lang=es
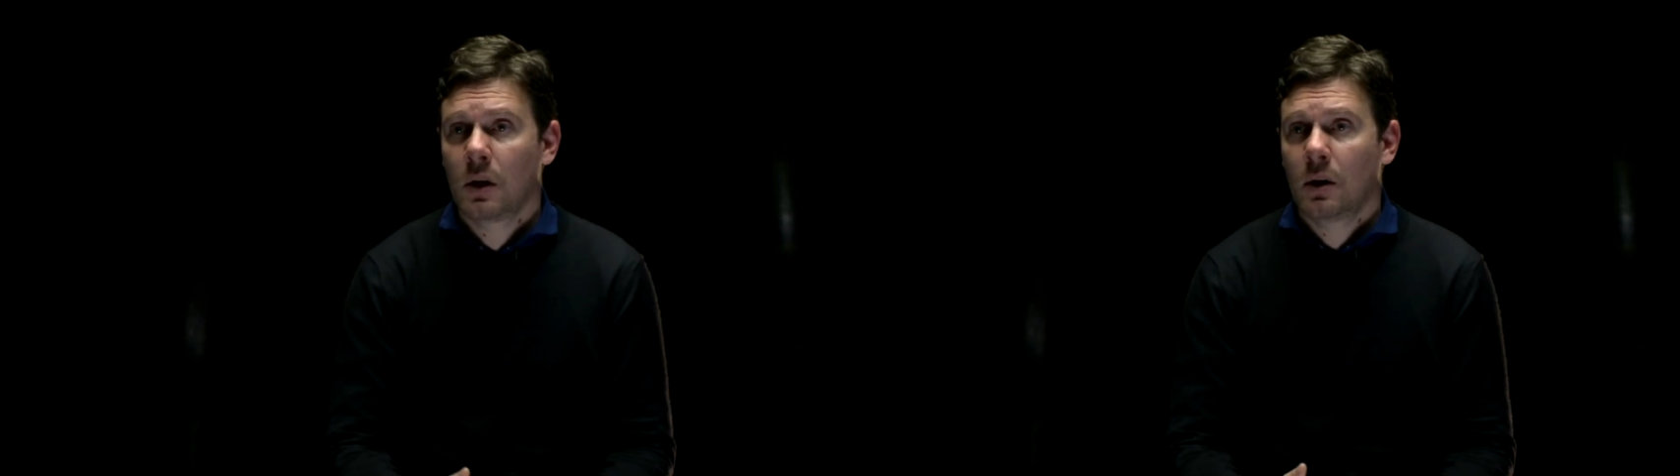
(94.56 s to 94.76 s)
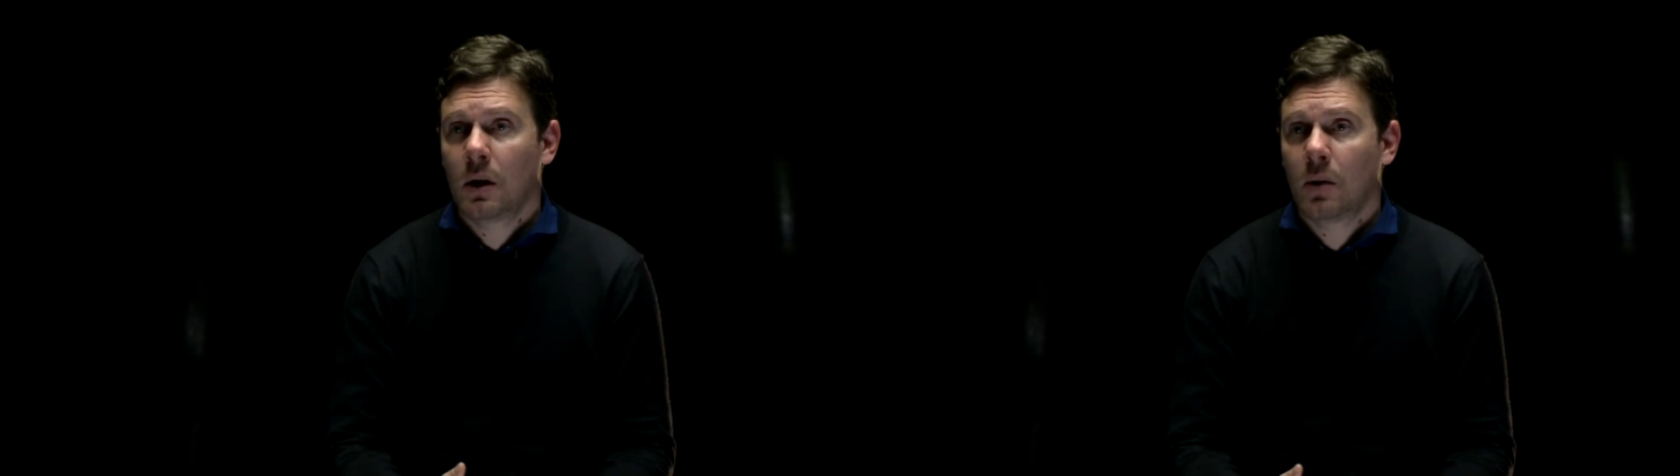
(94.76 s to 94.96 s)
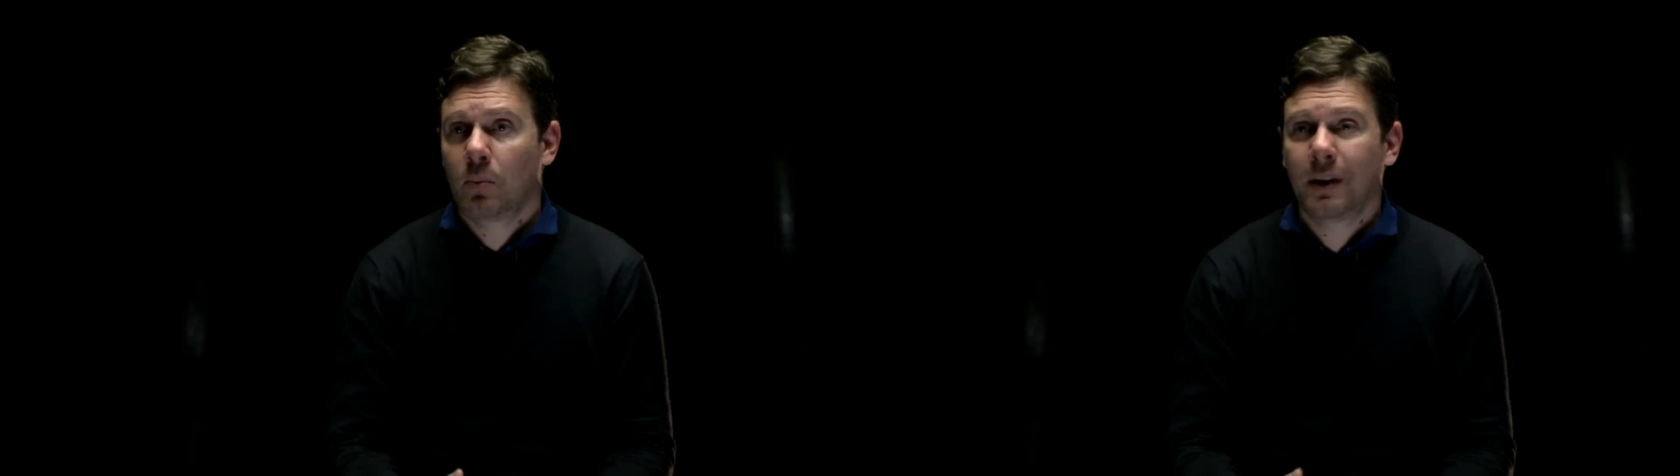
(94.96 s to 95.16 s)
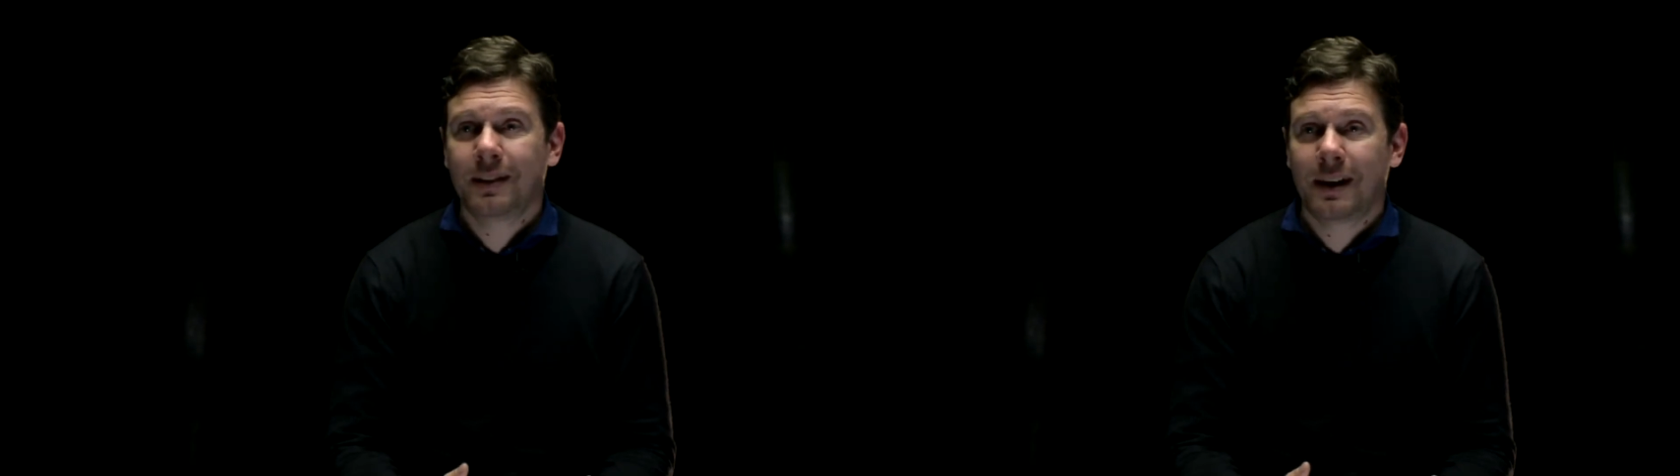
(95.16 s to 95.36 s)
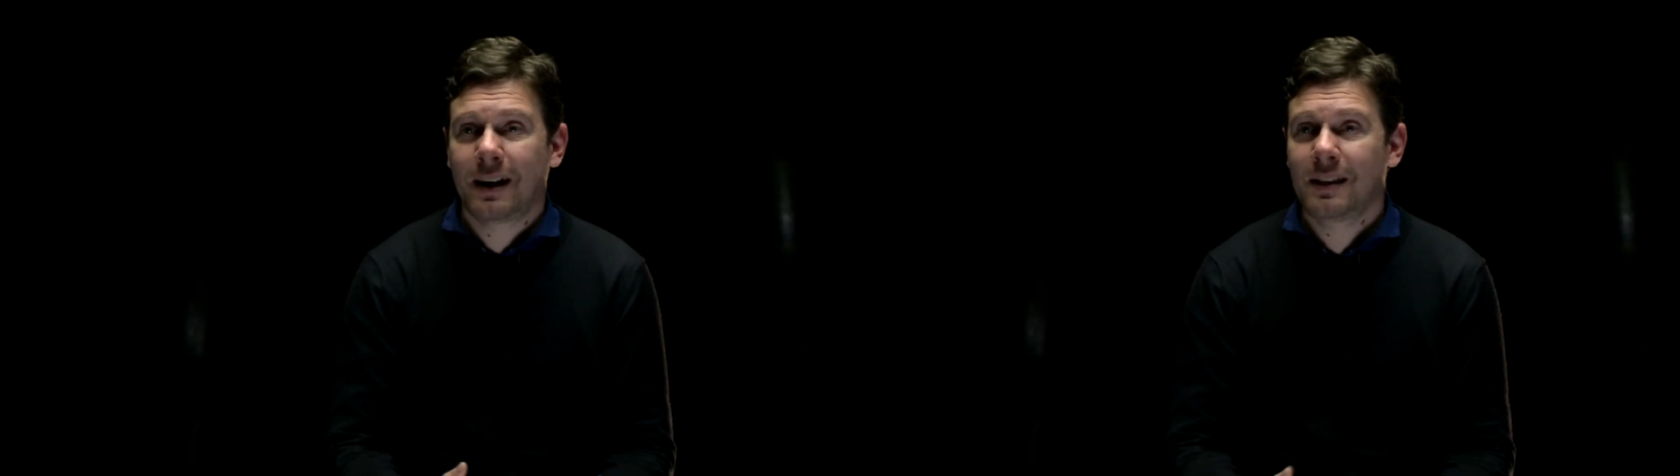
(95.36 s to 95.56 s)
eh, pueden
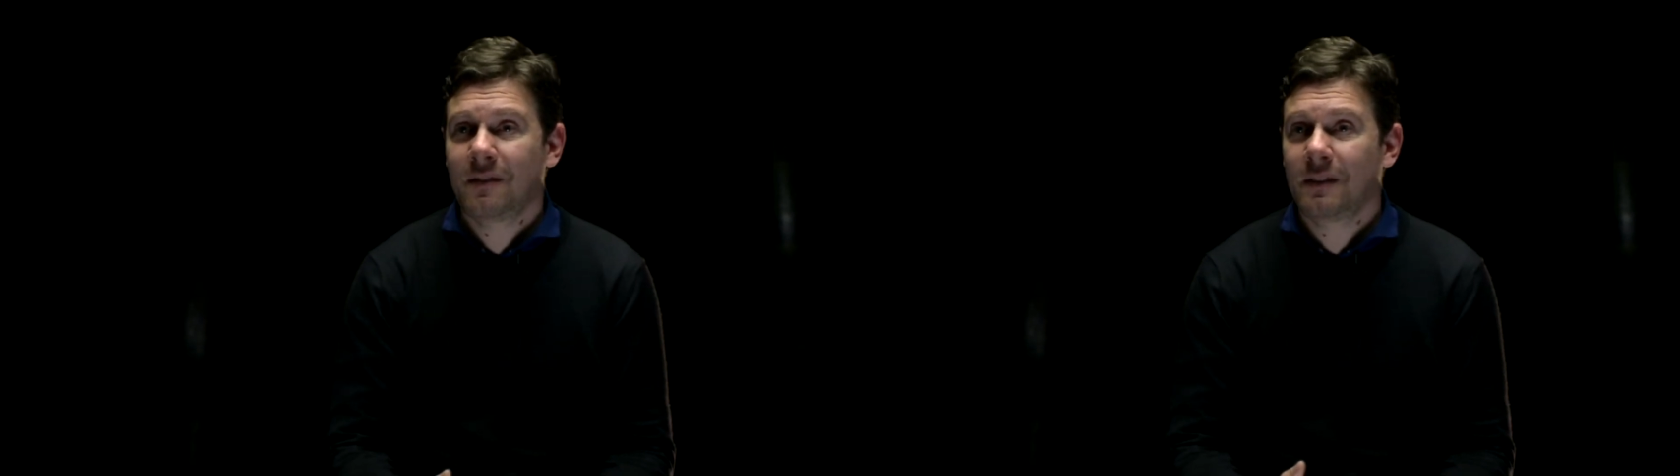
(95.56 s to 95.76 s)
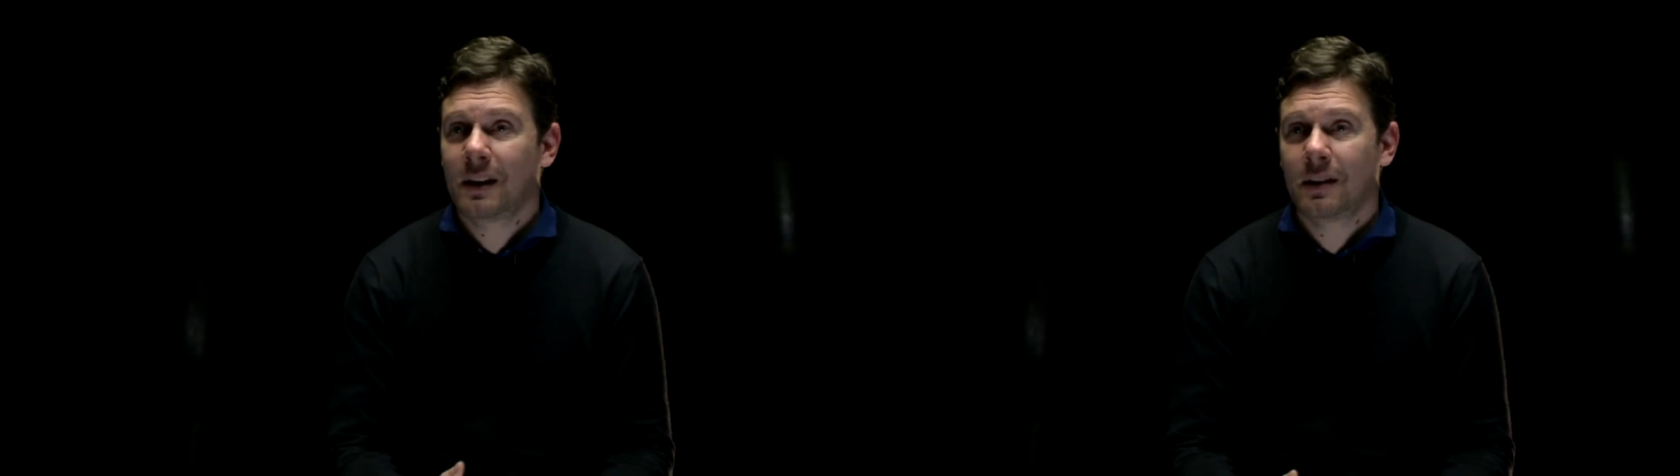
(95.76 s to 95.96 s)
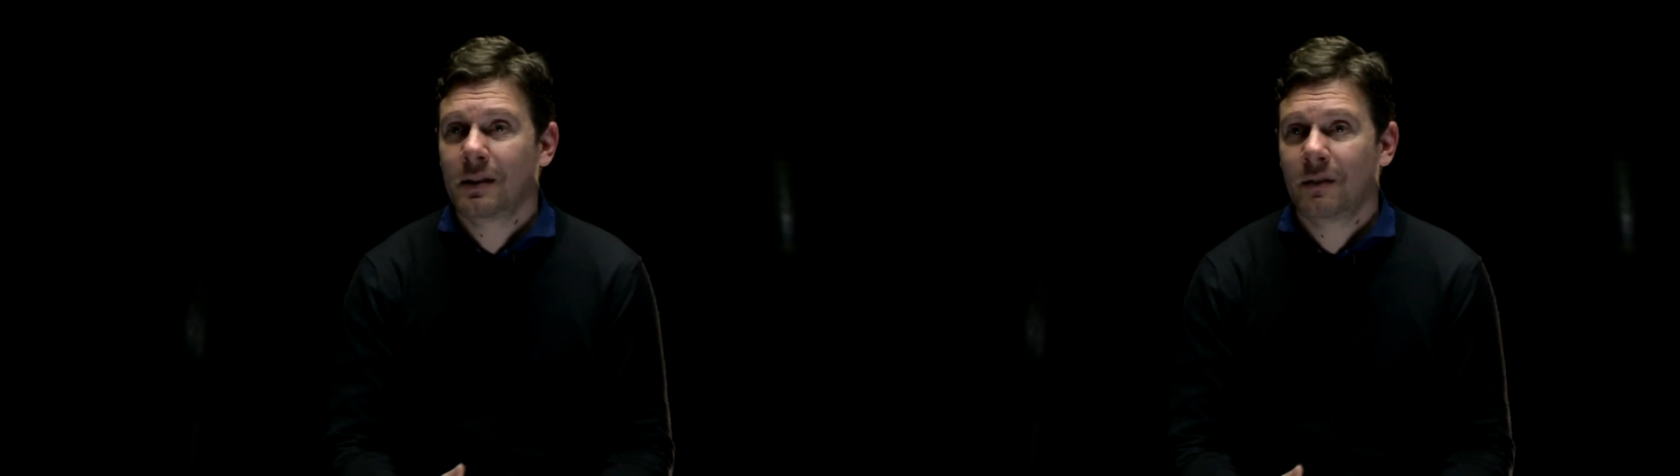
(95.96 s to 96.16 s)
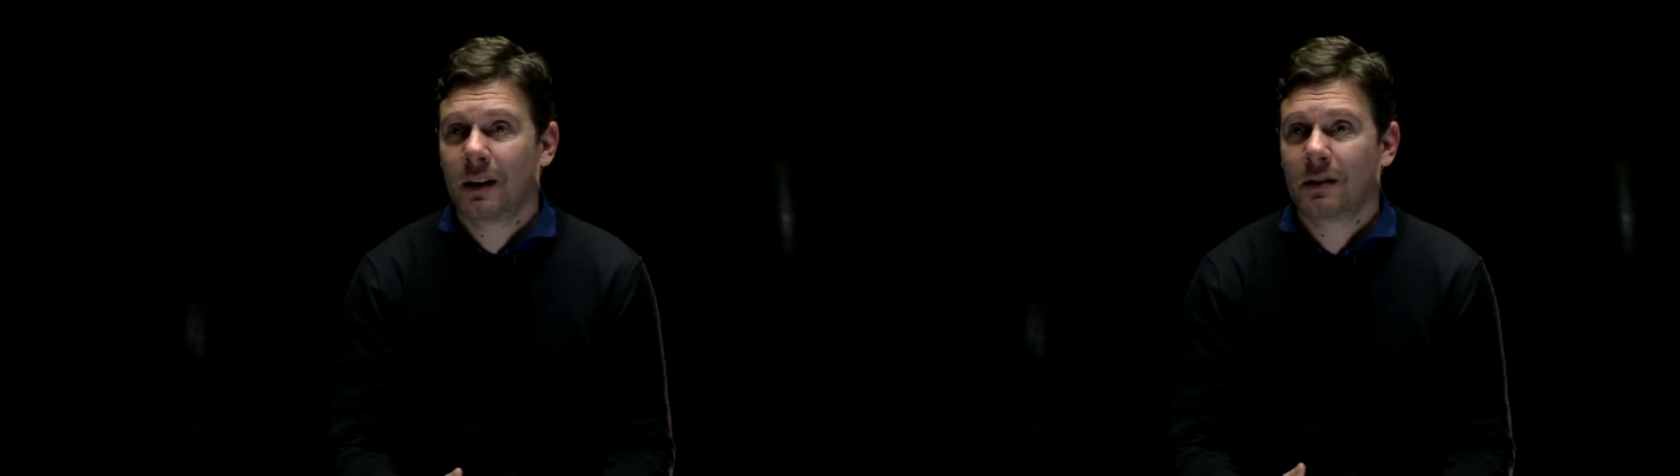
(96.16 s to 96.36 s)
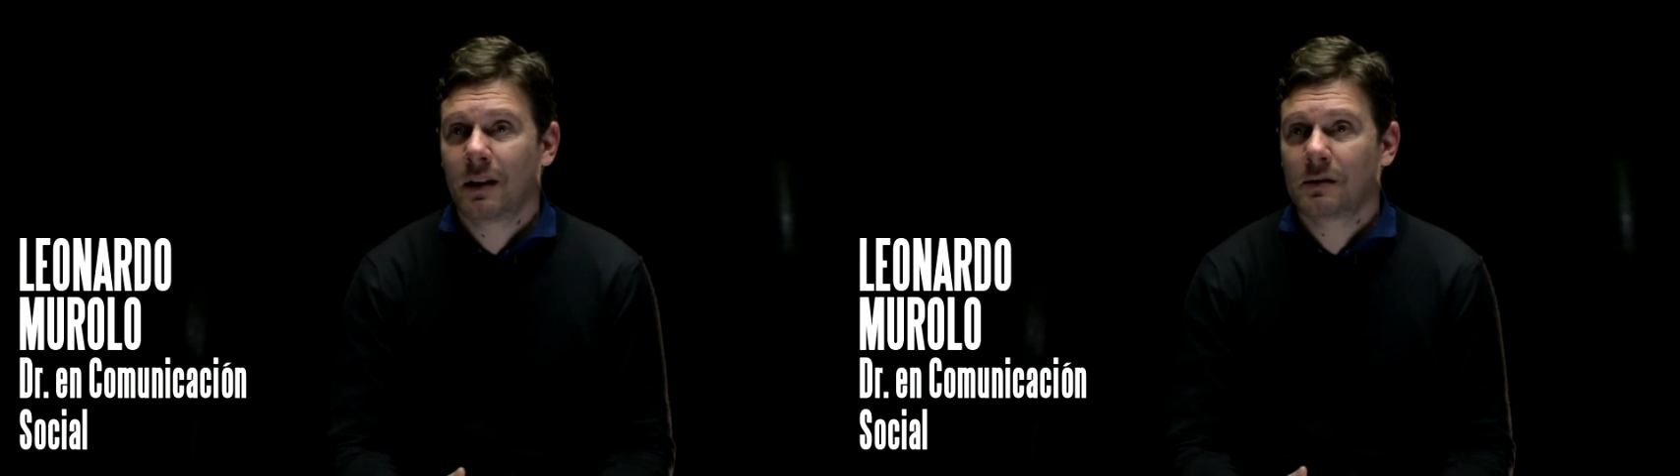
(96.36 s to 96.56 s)
tener
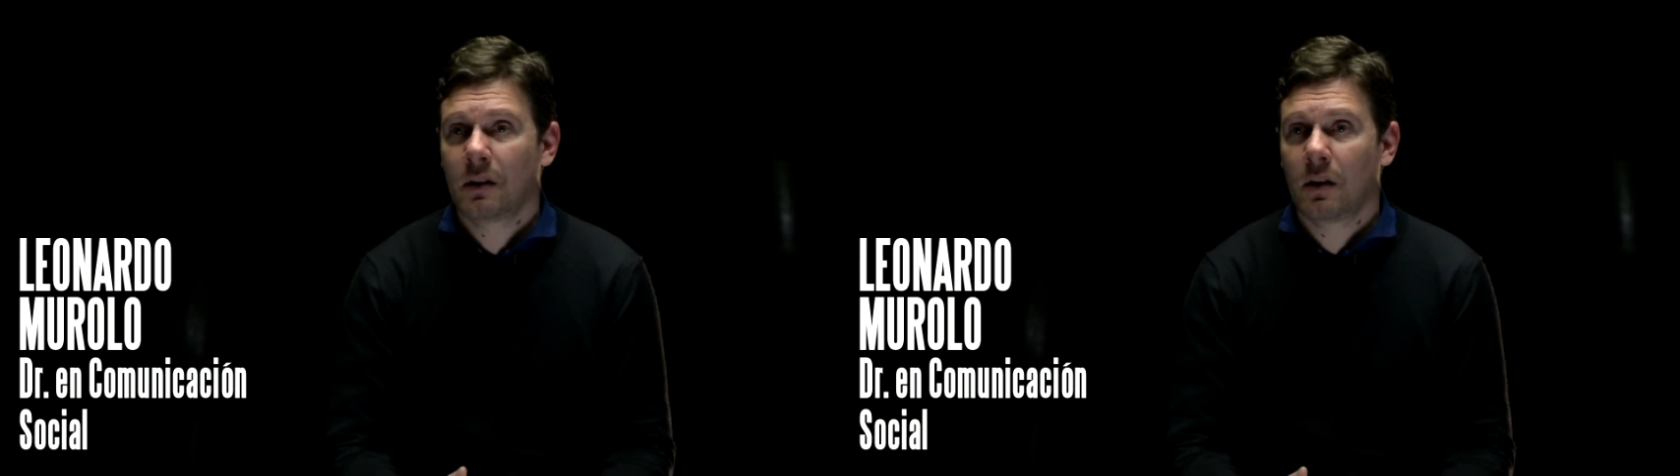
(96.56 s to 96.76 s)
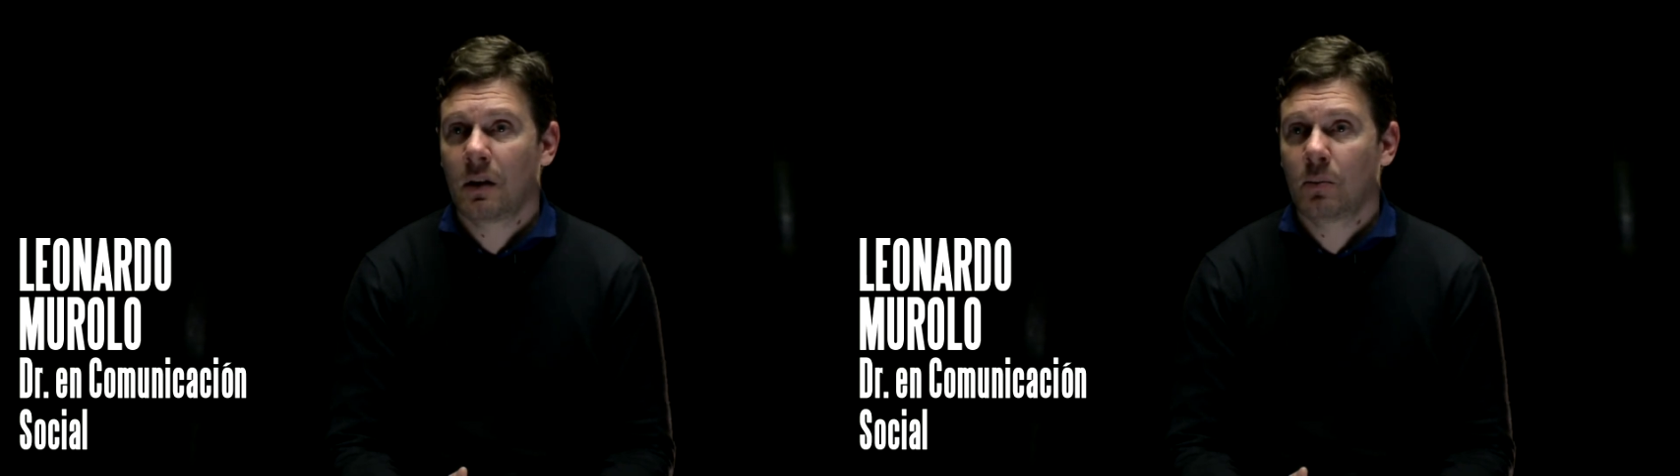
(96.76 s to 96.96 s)
diferentes eh,